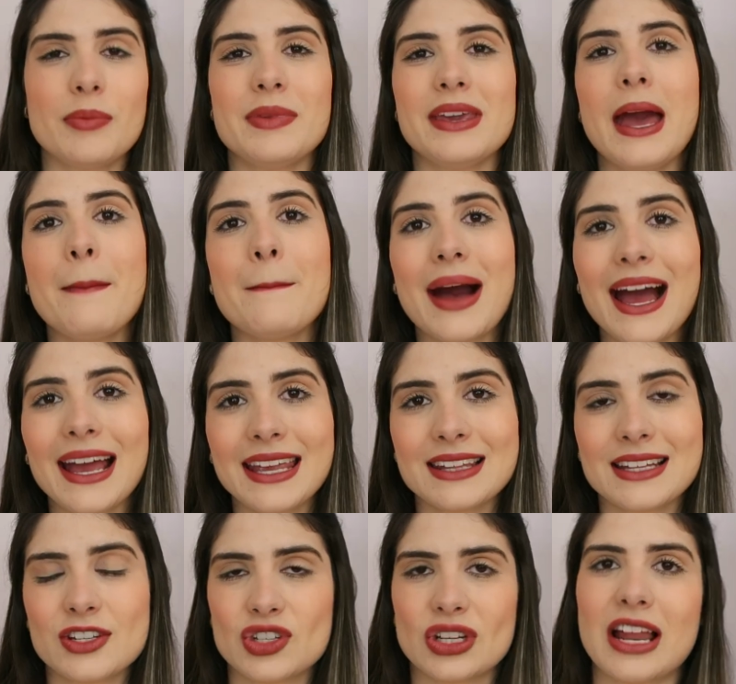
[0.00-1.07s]
A minha
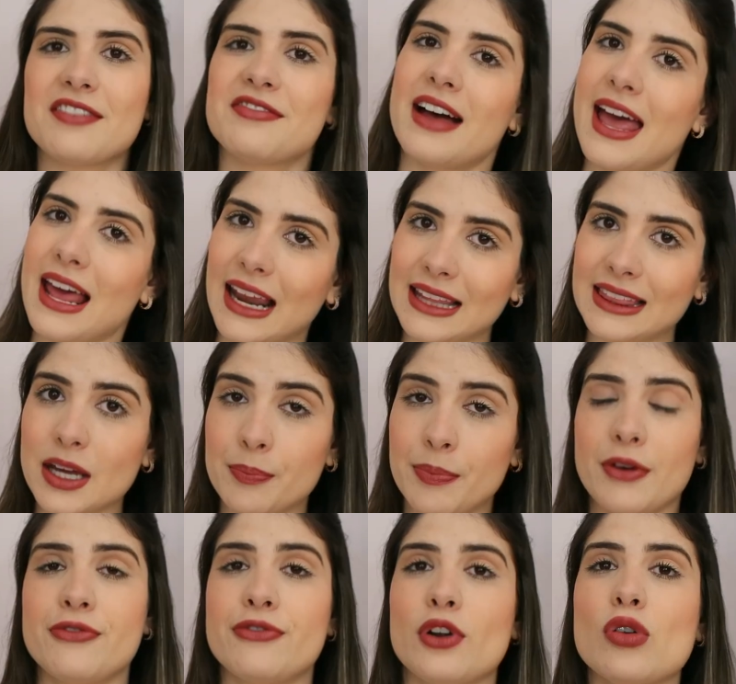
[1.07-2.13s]
máquina de lavar, ela é
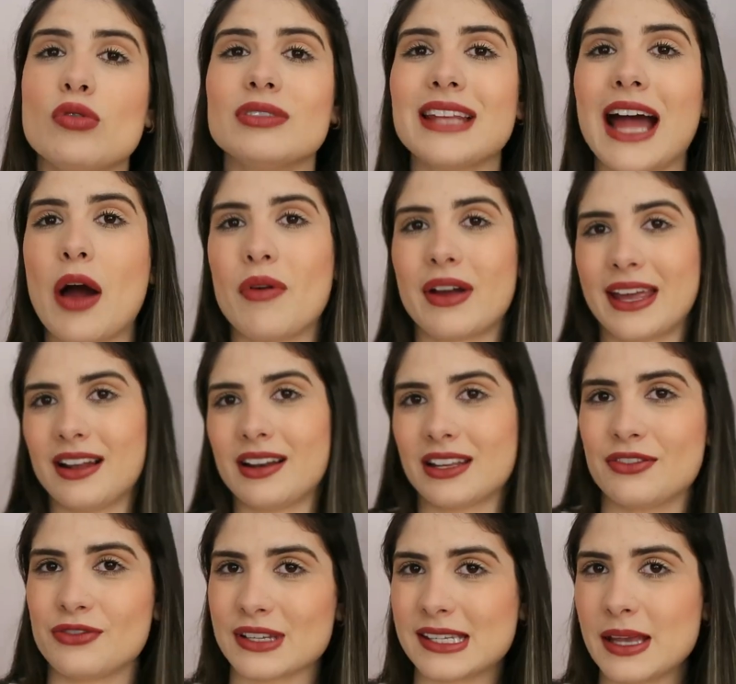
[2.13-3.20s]
tampa frontal, aquela
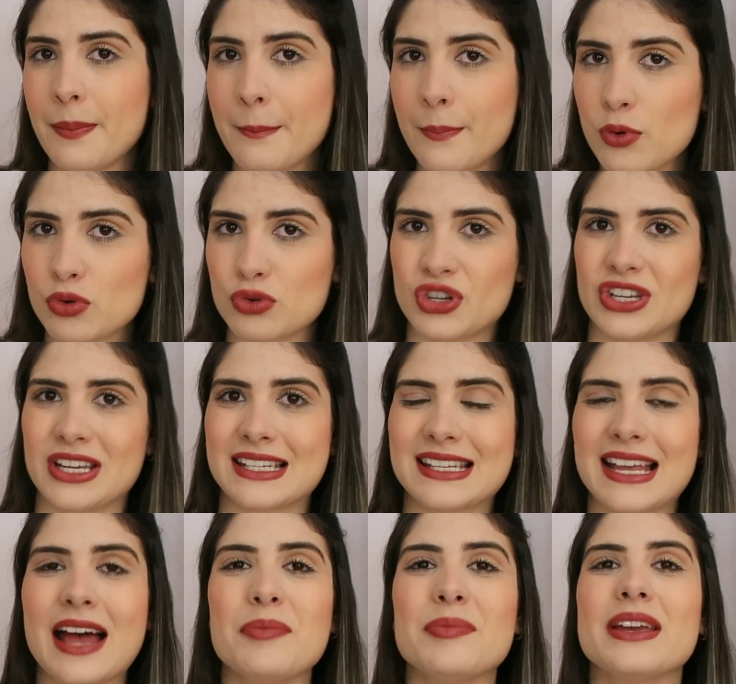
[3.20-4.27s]
que você puxa,
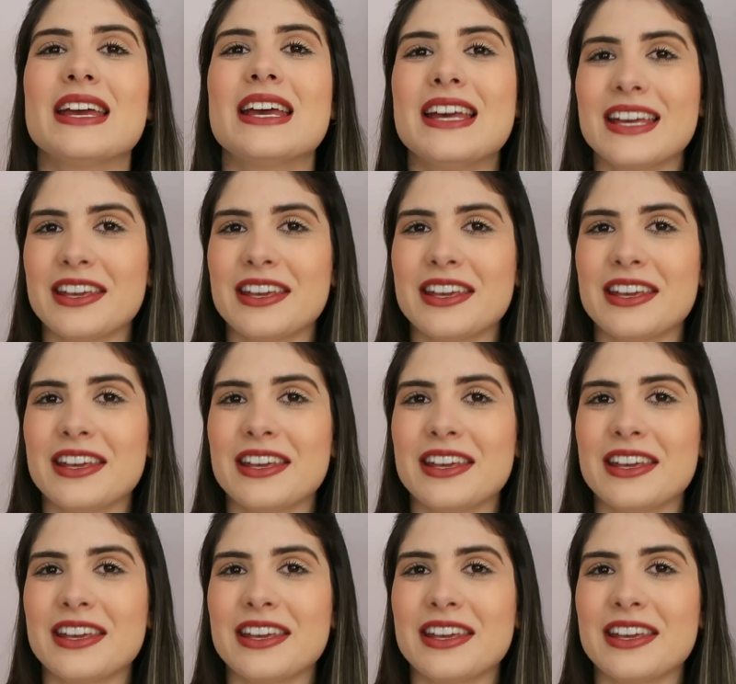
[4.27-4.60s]
sabe?